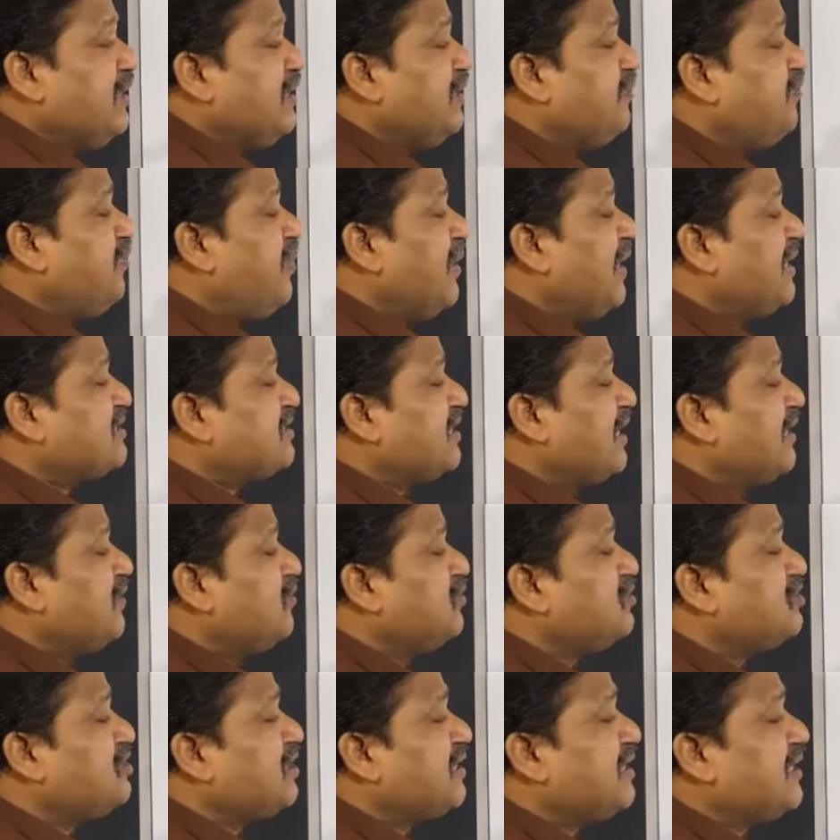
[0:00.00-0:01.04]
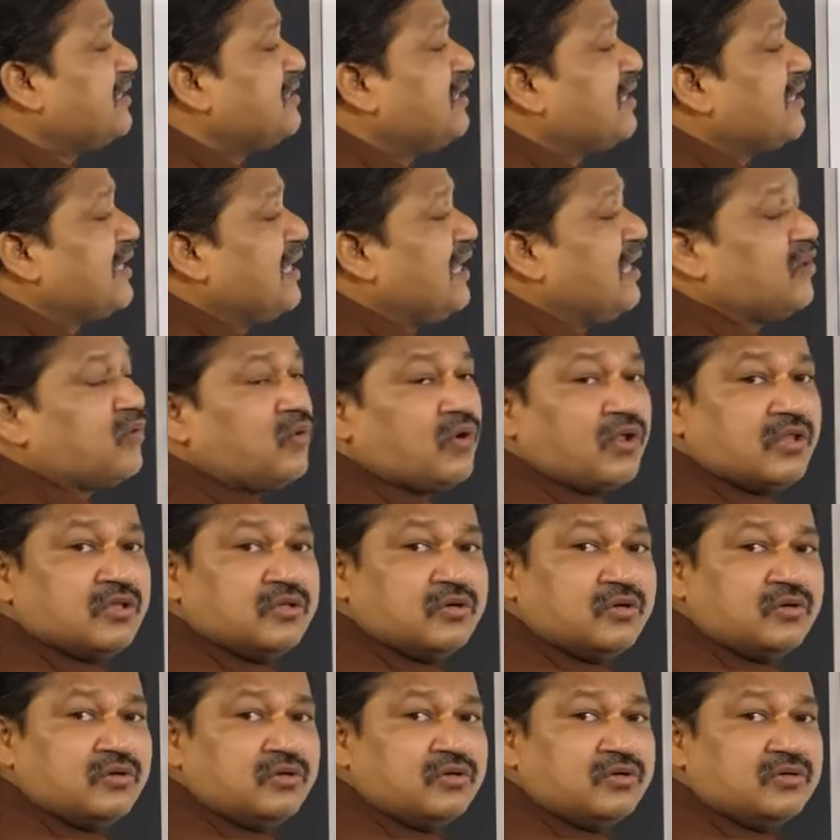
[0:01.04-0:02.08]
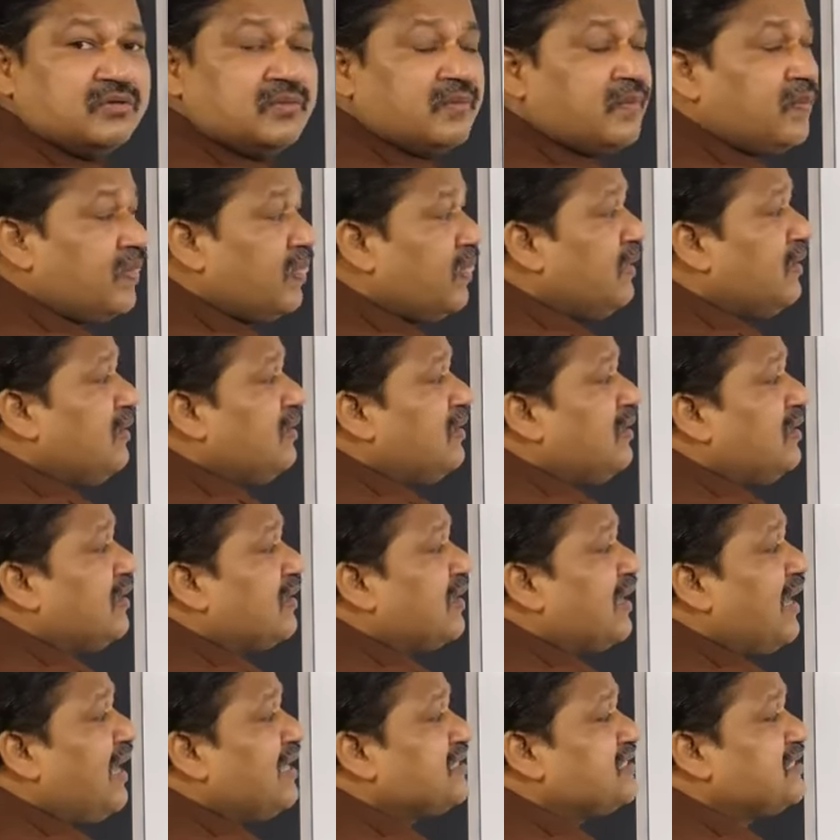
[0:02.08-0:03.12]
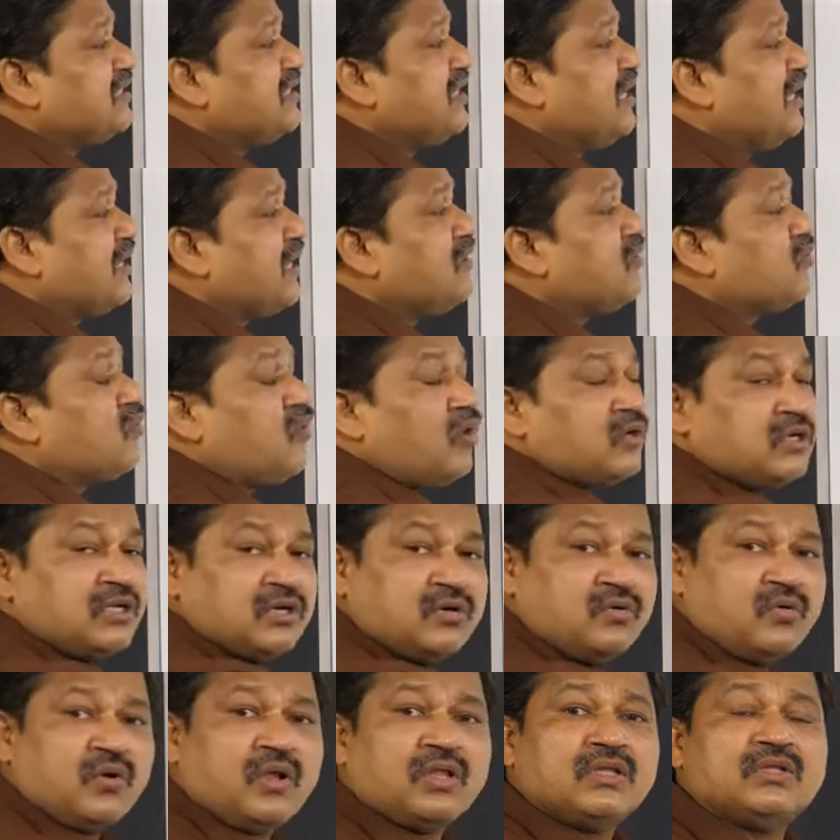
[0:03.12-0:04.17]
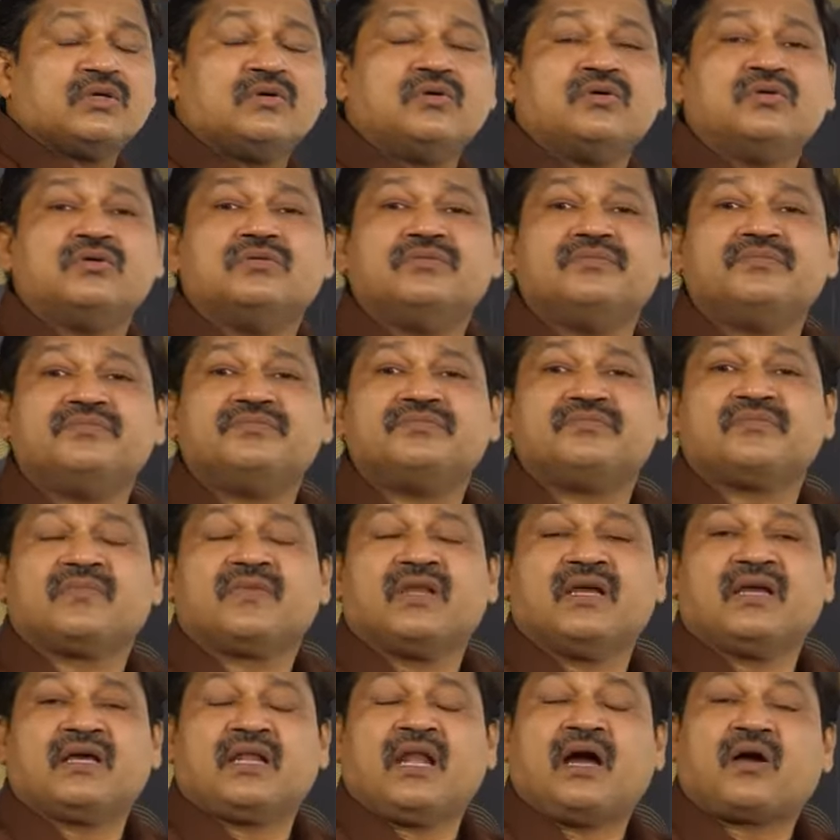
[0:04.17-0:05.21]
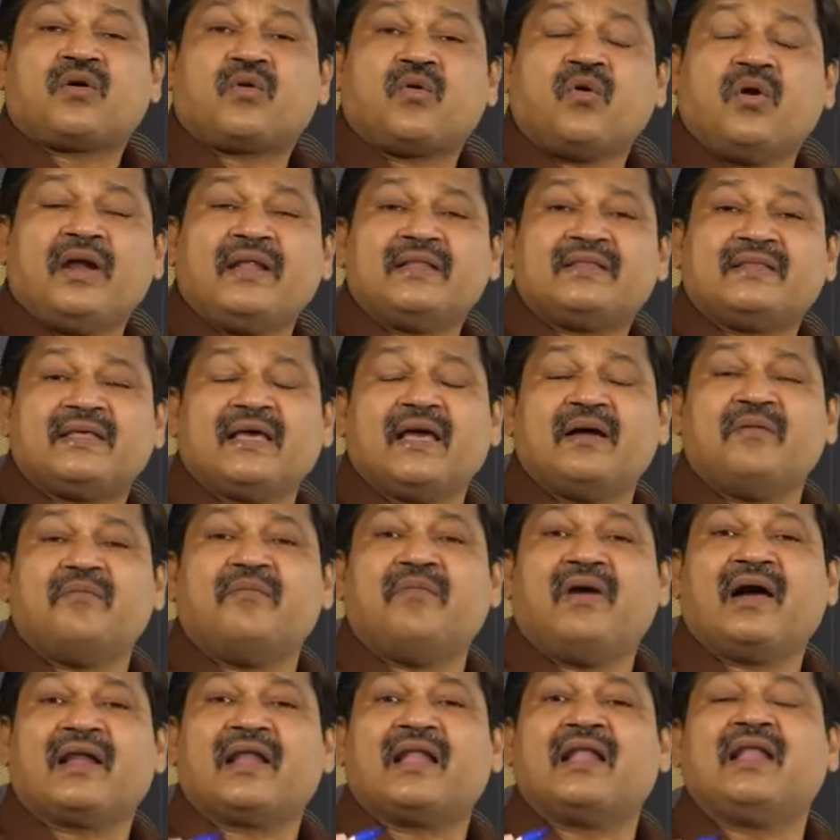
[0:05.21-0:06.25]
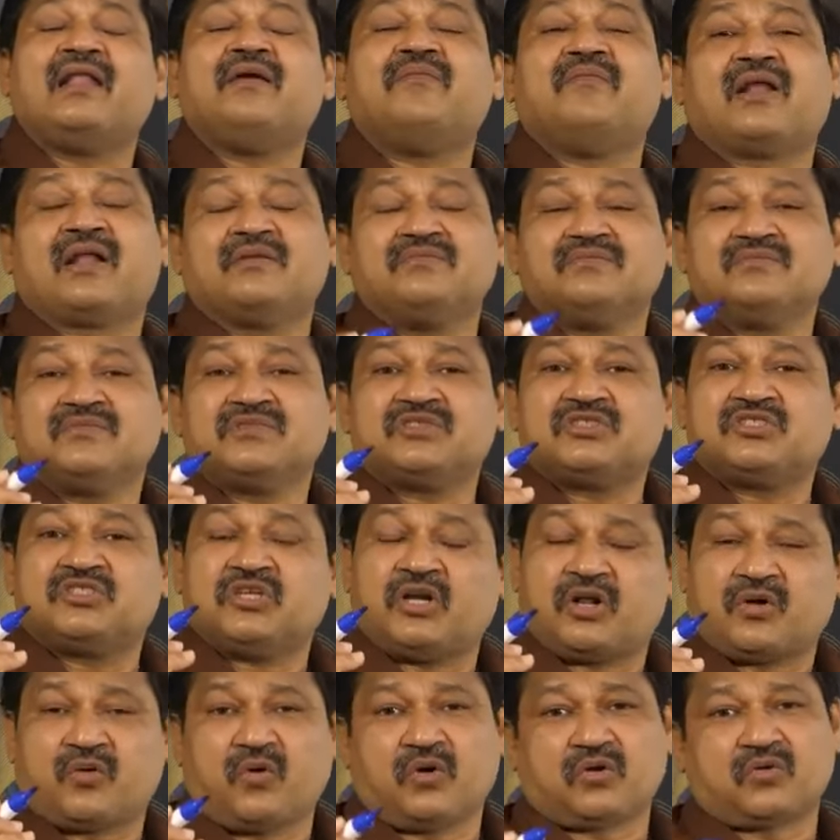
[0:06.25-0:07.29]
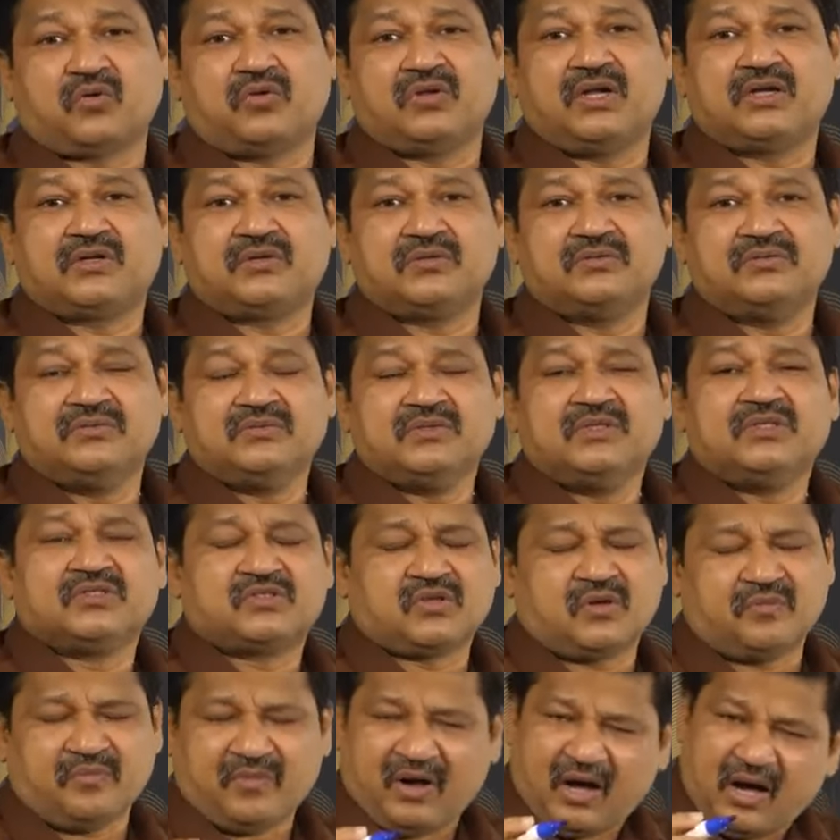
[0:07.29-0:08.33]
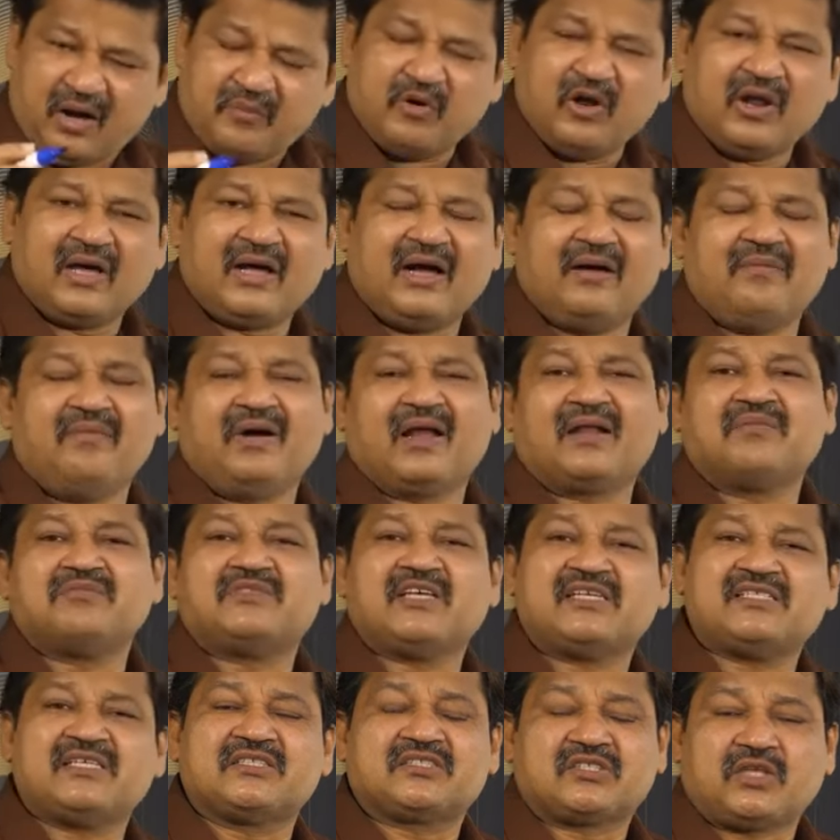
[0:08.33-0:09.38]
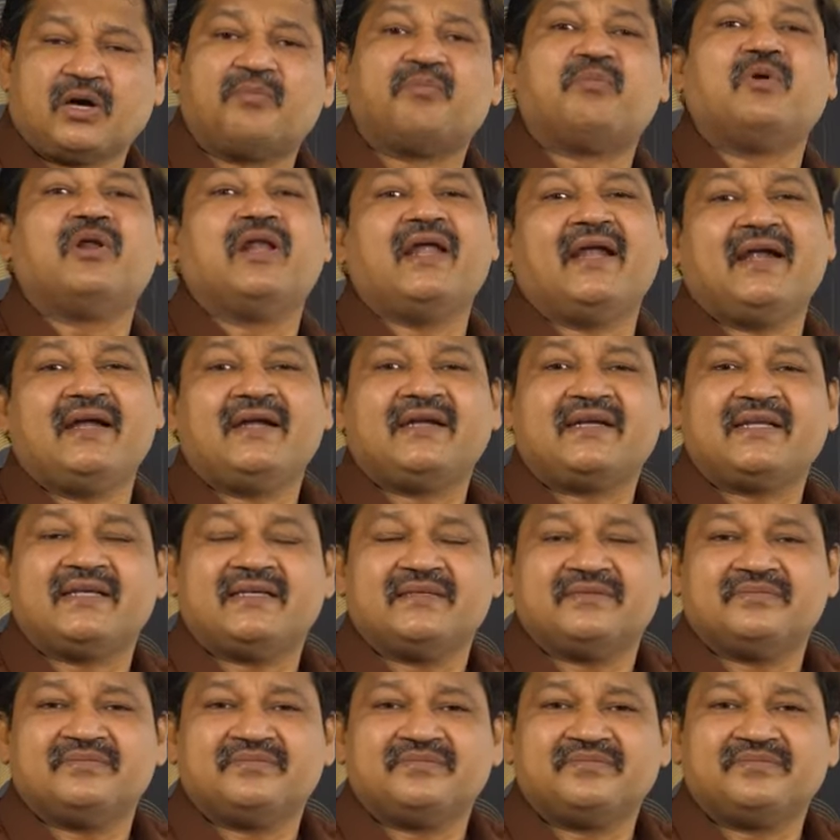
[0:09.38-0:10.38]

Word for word: ఈ బేస్ లైన్ నుంచి కిందకి వెళ్ళకూడదు రాసిన లెటర్ని కొట్టకూడదు ఇలా కొడితే మనల్ని మనం చెడగొట్టుకున్నట్టు సో మామూలుగా మనం చేసే తప్పులేంటి